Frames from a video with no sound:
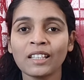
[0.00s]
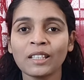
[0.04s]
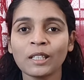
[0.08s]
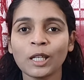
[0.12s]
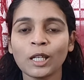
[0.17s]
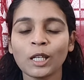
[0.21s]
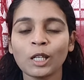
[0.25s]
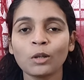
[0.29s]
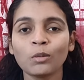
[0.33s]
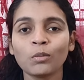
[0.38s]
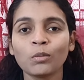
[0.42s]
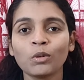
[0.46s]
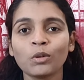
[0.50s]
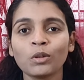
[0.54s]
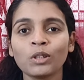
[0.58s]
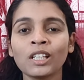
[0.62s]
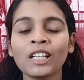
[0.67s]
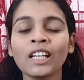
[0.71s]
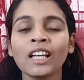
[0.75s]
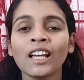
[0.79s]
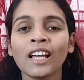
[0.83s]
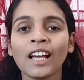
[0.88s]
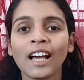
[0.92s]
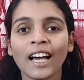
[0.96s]
இருக்குன்னு
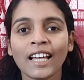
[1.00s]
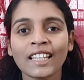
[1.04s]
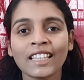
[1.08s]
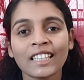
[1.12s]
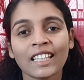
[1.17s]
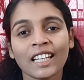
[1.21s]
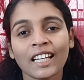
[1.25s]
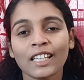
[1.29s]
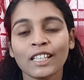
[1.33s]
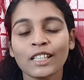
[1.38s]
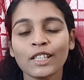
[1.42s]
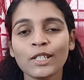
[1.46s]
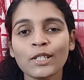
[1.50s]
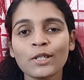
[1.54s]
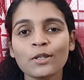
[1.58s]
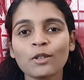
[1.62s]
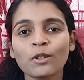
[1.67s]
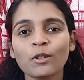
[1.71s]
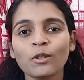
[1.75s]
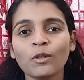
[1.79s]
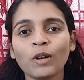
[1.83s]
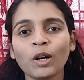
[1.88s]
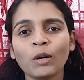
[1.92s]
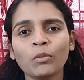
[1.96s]
கேட்கும்போது அந்த கைதி
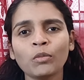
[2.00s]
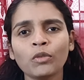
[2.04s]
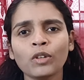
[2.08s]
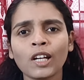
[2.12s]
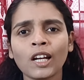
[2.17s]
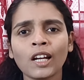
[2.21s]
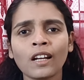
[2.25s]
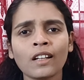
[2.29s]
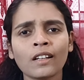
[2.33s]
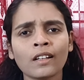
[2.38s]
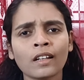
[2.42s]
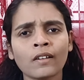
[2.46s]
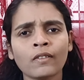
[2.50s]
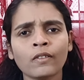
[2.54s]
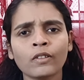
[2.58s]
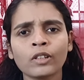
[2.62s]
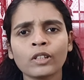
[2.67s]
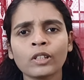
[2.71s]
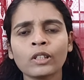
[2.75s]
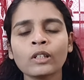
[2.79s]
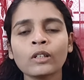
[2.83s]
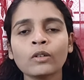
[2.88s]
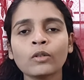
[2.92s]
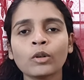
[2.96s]
சொல்லுவான் முன்னால் நான்
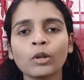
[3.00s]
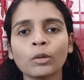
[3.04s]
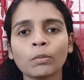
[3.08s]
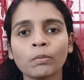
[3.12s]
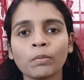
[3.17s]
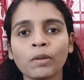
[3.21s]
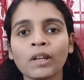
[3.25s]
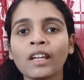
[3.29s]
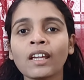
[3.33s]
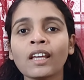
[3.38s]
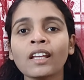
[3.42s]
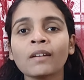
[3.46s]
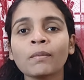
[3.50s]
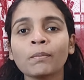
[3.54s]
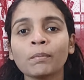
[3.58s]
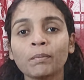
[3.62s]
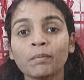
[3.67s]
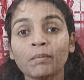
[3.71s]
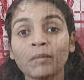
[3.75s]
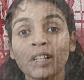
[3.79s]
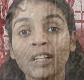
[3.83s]
வந்து ஒரு பேர்